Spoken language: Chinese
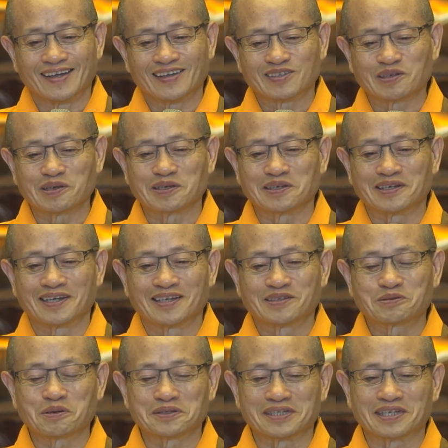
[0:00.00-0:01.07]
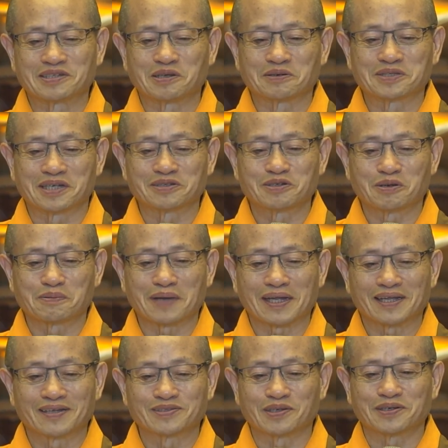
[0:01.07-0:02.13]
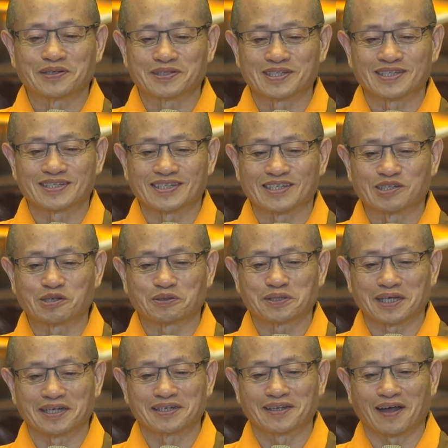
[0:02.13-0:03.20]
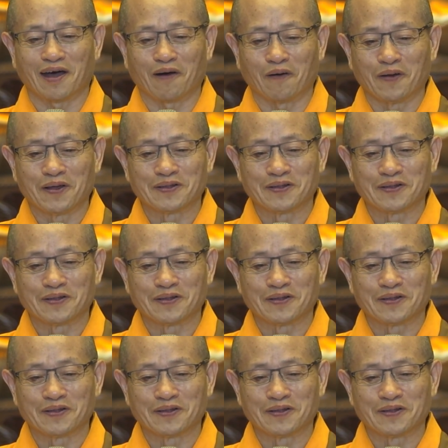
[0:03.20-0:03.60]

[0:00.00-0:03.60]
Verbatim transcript: 所以，若你修行修半天，只有自己修得很好，